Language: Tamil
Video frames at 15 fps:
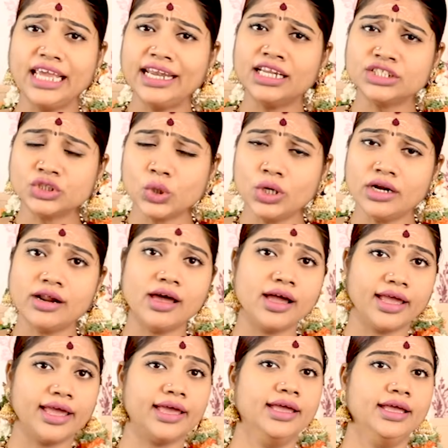என்ன
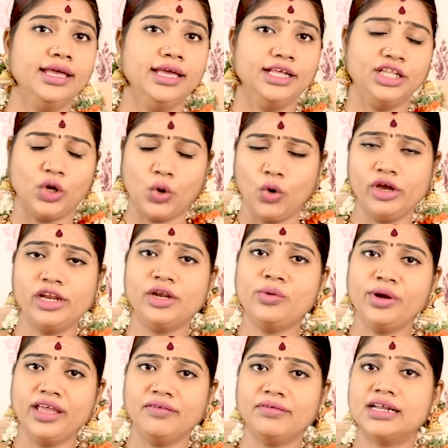சொல்கிறாங்க இந்த
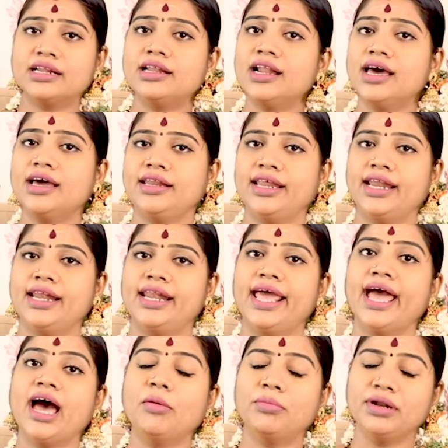கோயிலினுடைய வரலாறு என்ன
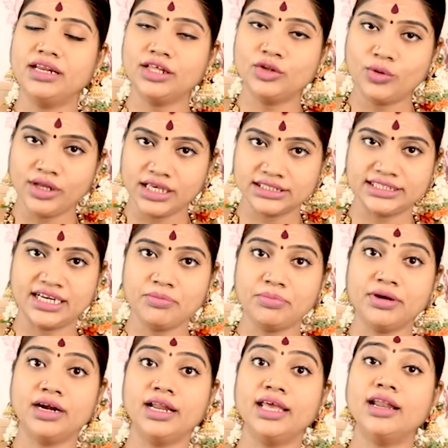அப்படின்னு அதனுடைய
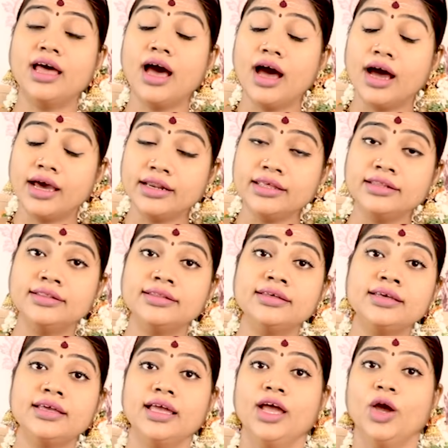சிறப்புகளை எல்லாம்
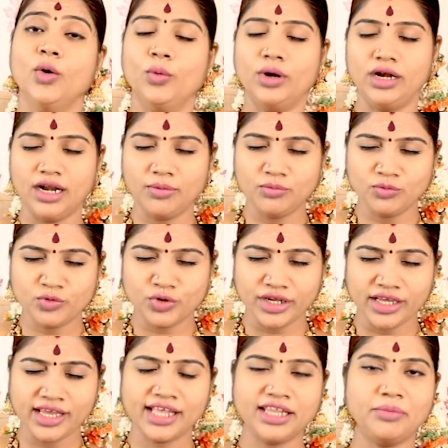அறிந்து உள்ளம்
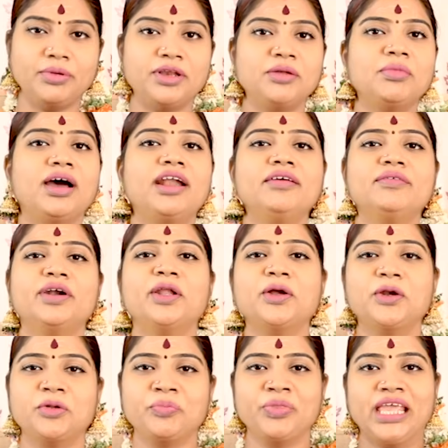முருகி அந்த பெருமானை
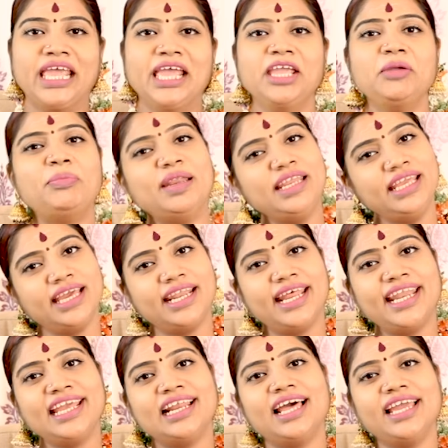வணங்கணும் இப்போ நீங்கள்
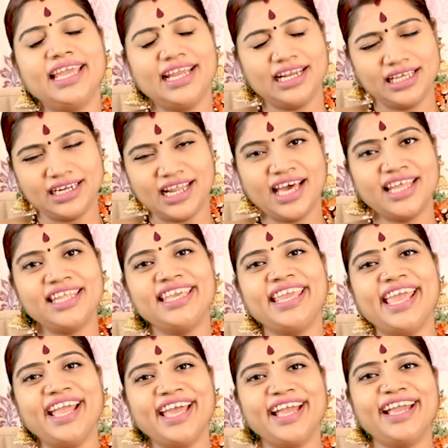நினைக்கலாம் எங்களுக்குலாம் அதுக்கு
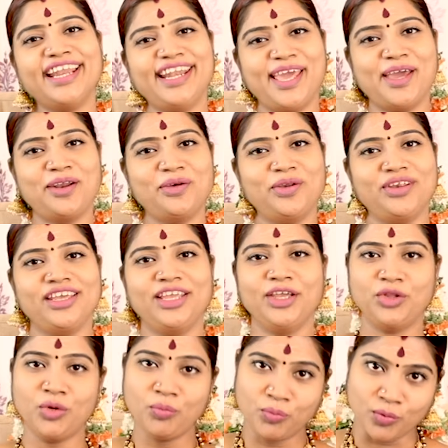எங்கெங்கே நேரம் இருக்குது
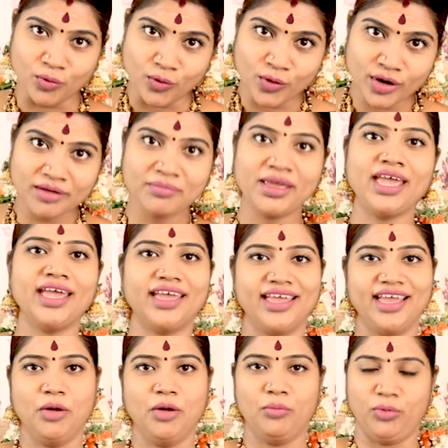ஏதோ போகிறமே
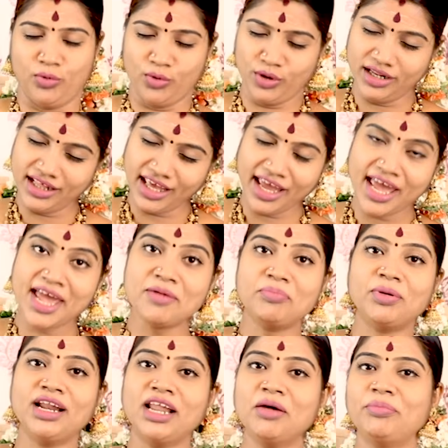போகிறதே
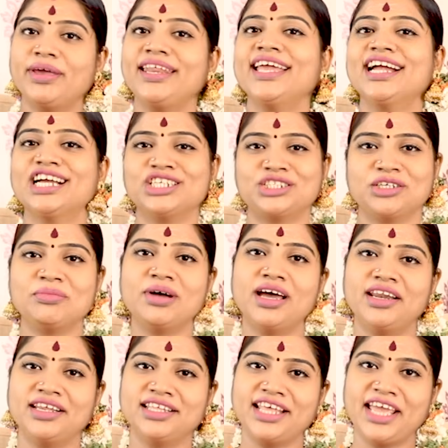இப்போல்லாம் பெரிய
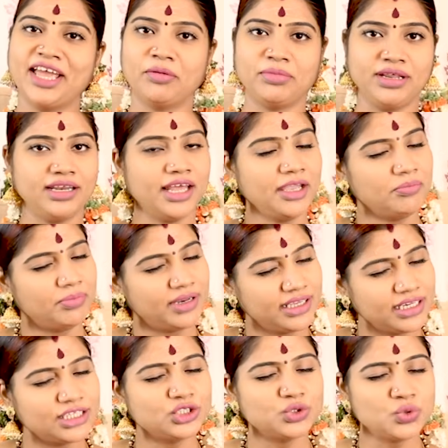கஷ்டமாக இருக்குதே அப்படின்னா இப்போ
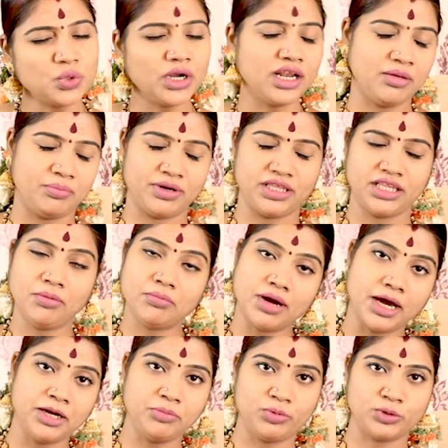இருக்கிற சூழல் அப்படி தான்
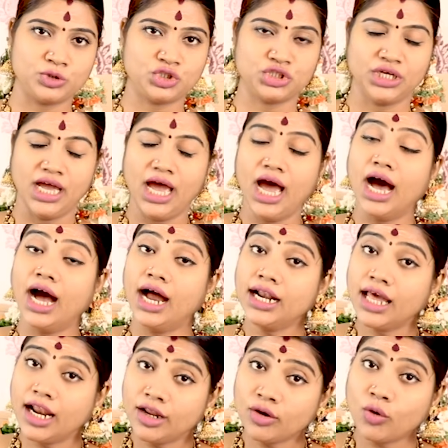மாறிப்போச்சு
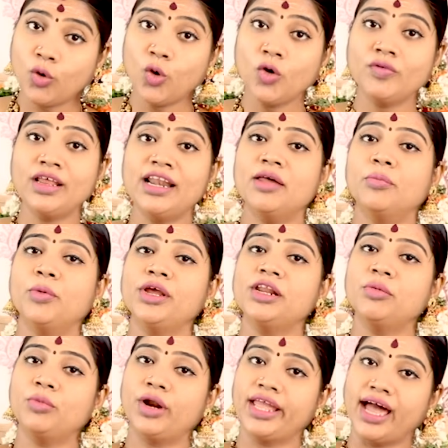ஆனாலும் கோவிலில் போய்
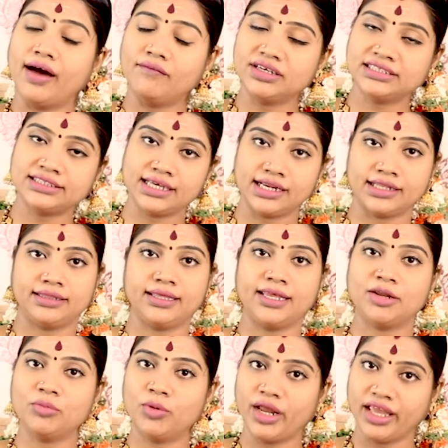நம்முடைய அவசரத்தை
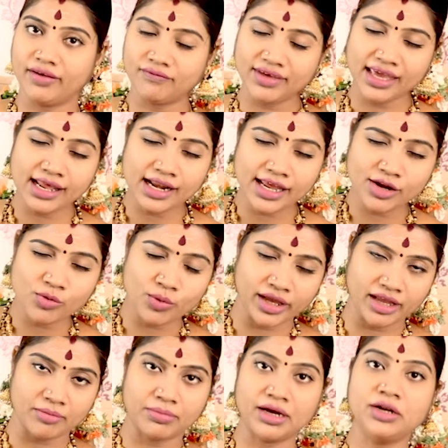நம்முடைய
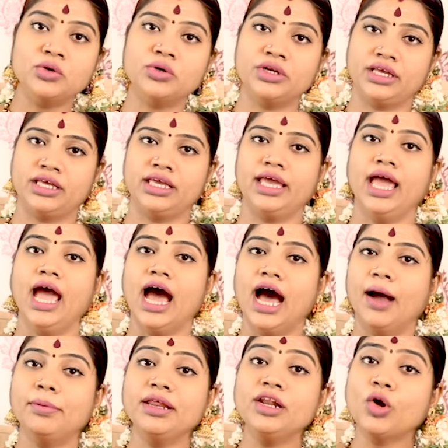வேலையினுடைய பலு இருக்குது
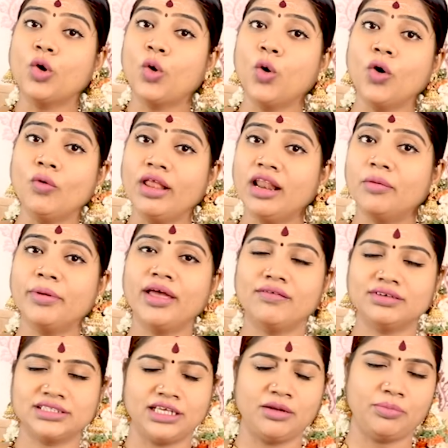அப்படின்னு கோவிலில் போய்
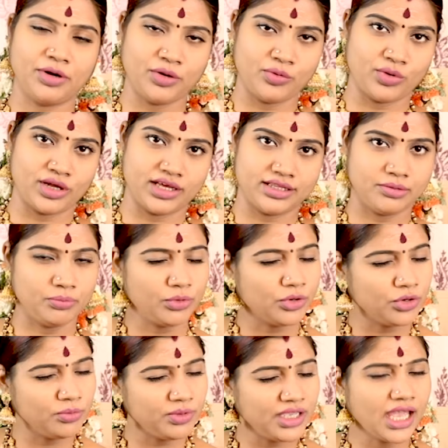அவசரப்படக்கூடாது
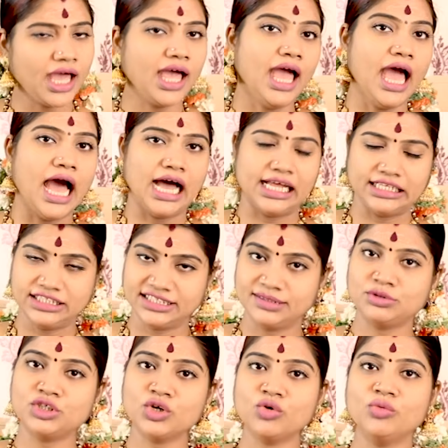பொறுமையாக அஞ்சு
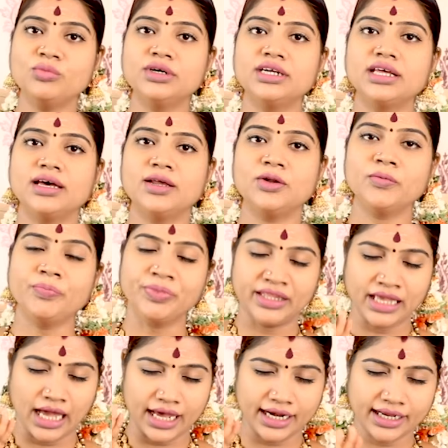நிமிஷம் கும்பிட்டாலும்
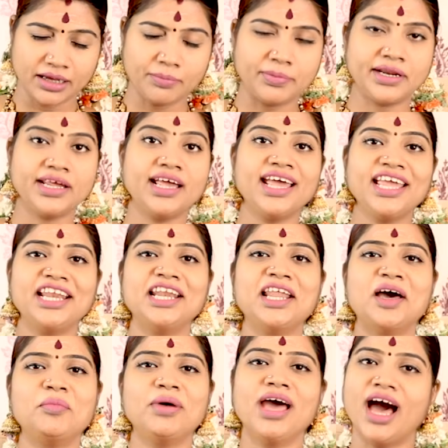அறக்க பறக்க
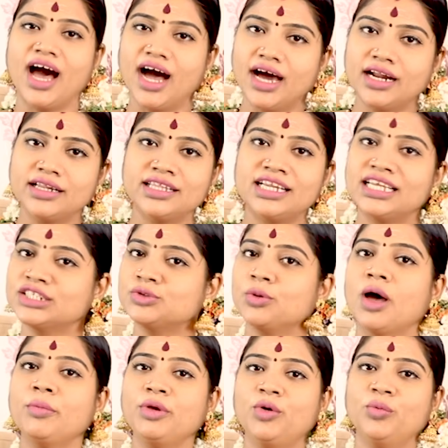இல்லாமல் ஆறுதலாக
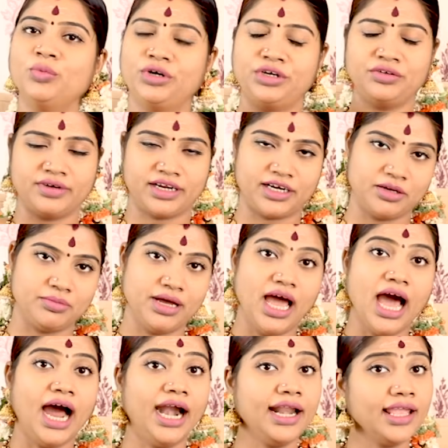சுவாமி கும்பிட்டுட்டு வரணும்
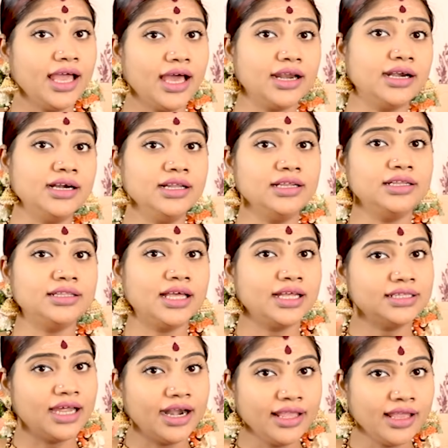அடியார்கள்
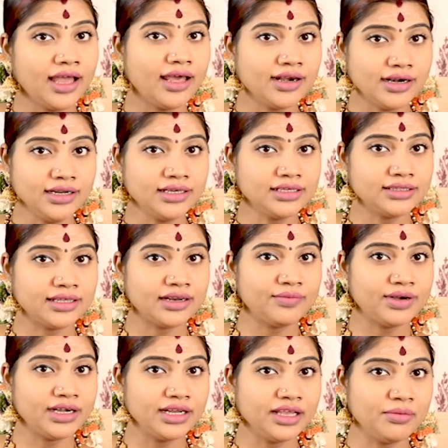இருந்தால் அந்த அடியார்களுக்கு தர
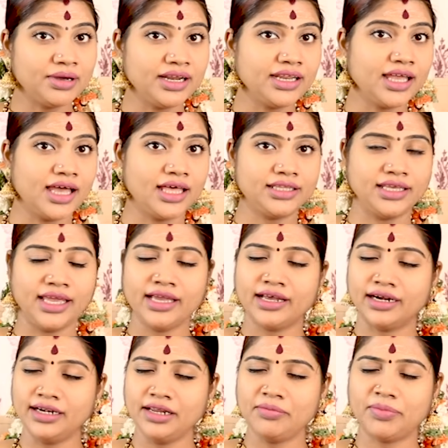வேண்டிய மரியாதையை
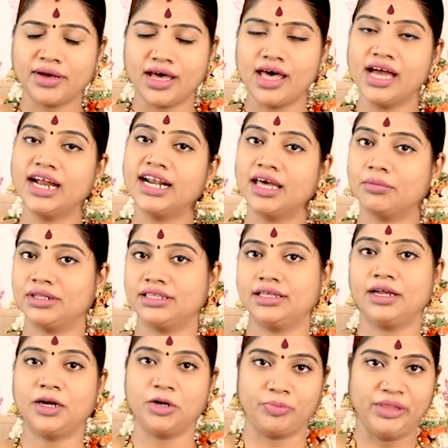கண்டிப்பாக அங்கே நாம்
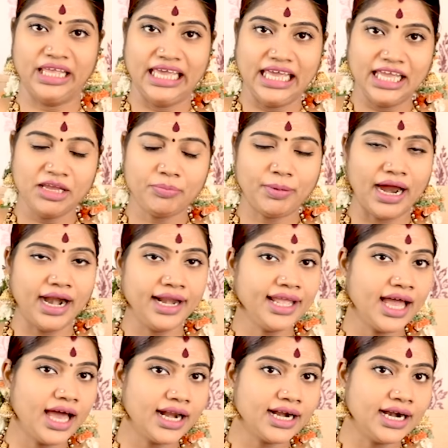தரணும் இப்போ
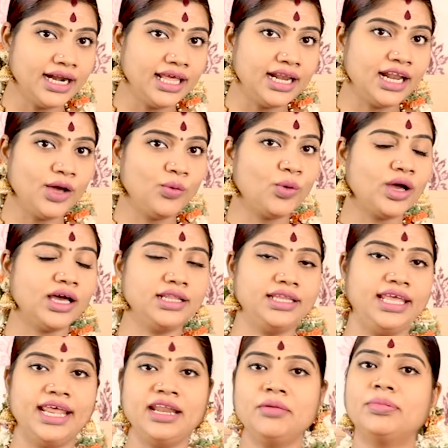அடியார்கள் எல்லாம்
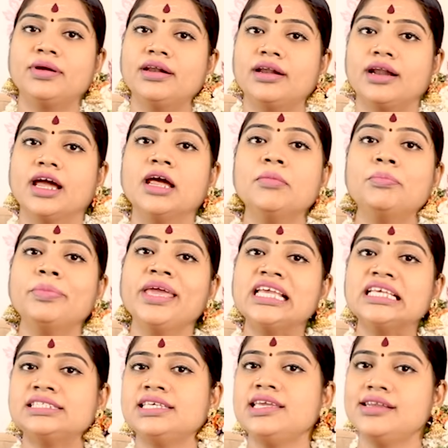உட்காந்து என்ன பண்ணுறாங்க
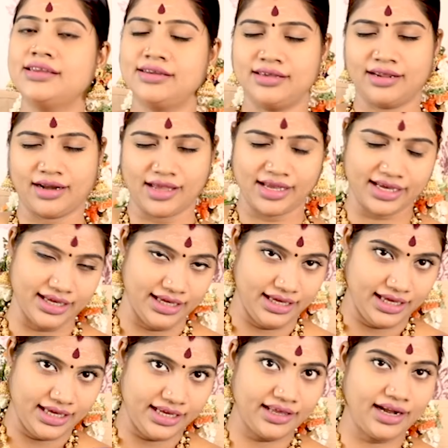பேசிகிட்டு இருக்கிறாங்க
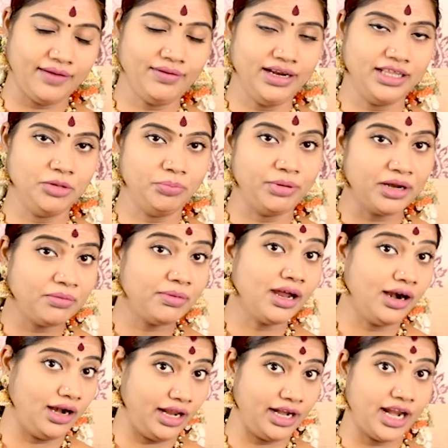இறைவனது
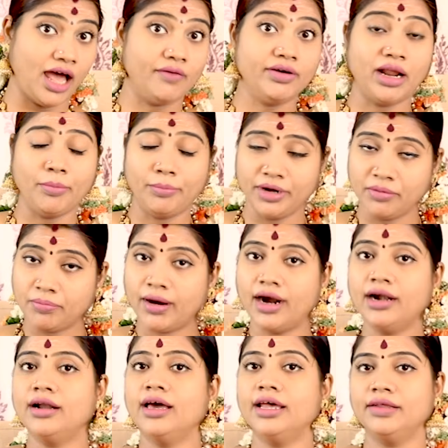பெருமைகள் என்ன அவர் அப்படி
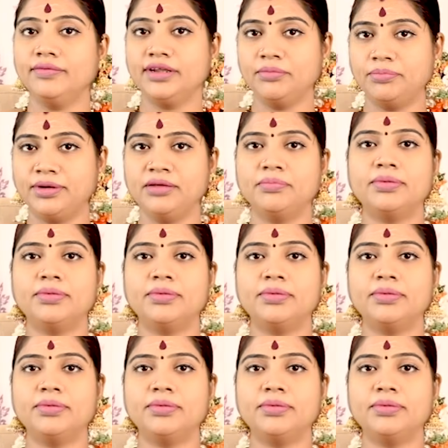பாடினார் இவர் இப்படி